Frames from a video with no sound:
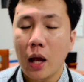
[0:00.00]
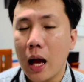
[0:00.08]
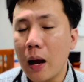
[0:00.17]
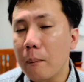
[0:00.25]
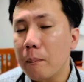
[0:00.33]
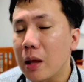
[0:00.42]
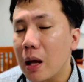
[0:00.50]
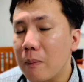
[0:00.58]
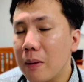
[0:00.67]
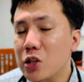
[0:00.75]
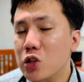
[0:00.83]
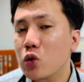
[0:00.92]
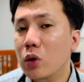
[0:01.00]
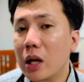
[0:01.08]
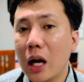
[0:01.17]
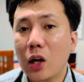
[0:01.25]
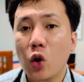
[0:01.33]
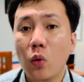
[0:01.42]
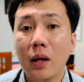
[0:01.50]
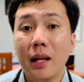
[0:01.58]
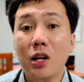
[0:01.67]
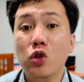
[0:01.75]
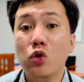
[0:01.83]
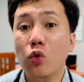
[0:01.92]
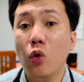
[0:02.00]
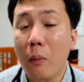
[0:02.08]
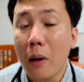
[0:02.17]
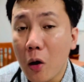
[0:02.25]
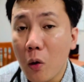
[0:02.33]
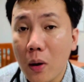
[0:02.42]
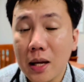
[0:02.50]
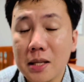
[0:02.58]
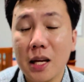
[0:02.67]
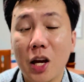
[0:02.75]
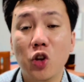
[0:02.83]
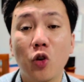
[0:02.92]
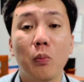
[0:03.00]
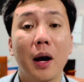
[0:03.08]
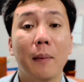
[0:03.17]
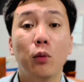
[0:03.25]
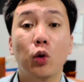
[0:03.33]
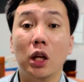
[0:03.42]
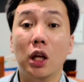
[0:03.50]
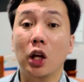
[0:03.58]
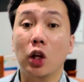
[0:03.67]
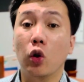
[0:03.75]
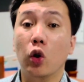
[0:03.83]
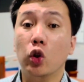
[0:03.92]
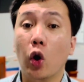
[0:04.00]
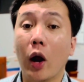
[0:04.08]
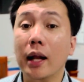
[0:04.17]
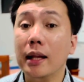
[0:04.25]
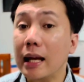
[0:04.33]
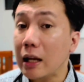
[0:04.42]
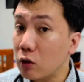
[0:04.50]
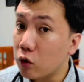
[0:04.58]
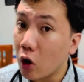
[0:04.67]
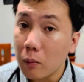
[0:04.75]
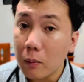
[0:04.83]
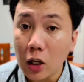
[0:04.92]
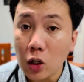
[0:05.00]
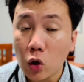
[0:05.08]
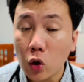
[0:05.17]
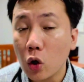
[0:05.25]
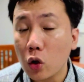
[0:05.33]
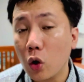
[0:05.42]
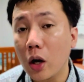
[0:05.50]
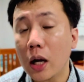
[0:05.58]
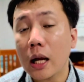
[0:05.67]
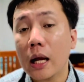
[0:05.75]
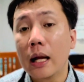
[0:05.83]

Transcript: ang the best nyong gagawin is tumawag sa inyong mga butihing doktor at i-inform ang inyong doktor